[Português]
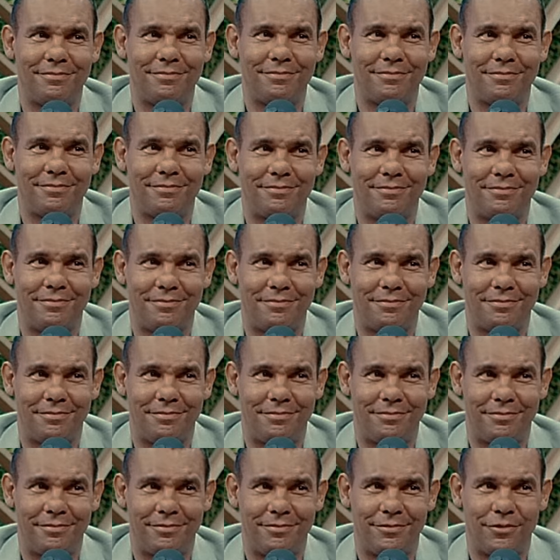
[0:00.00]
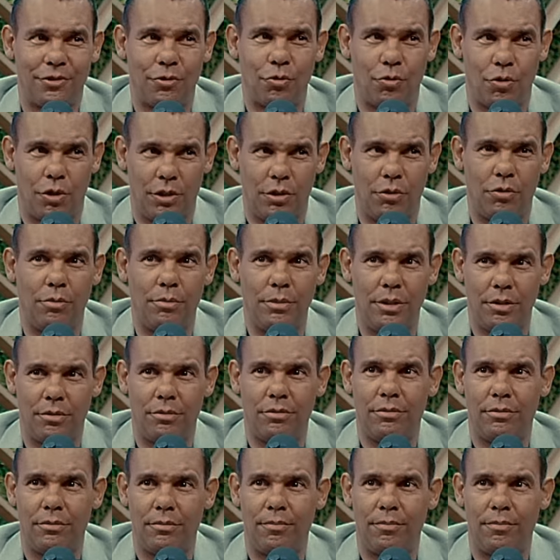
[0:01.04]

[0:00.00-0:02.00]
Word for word: Hum. Concorda comigo?